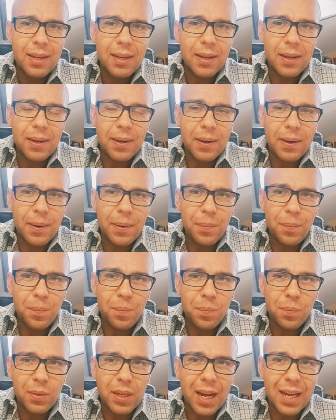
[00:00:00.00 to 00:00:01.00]

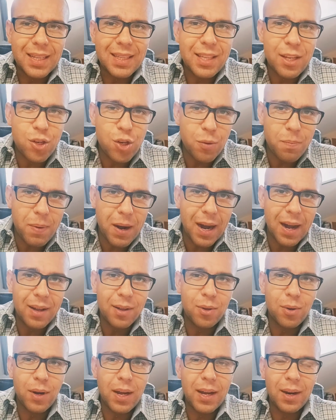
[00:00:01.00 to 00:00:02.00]
ehm,
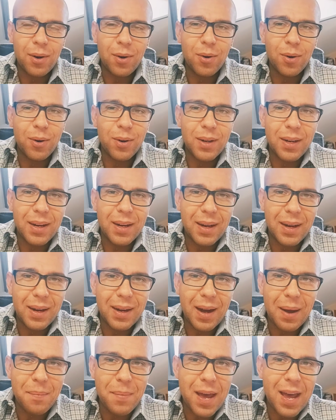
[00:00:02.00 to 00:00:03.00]
anticipato ecco, a,
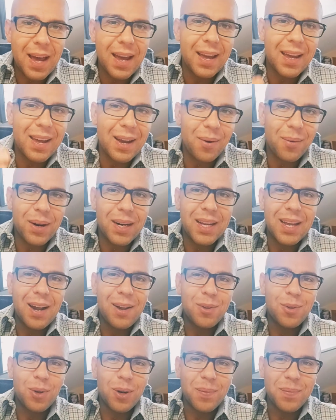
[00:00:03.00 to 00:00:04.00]
a, me e a qualche
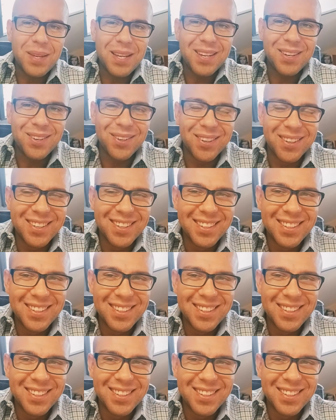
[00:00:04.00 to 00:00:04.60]
altro amico,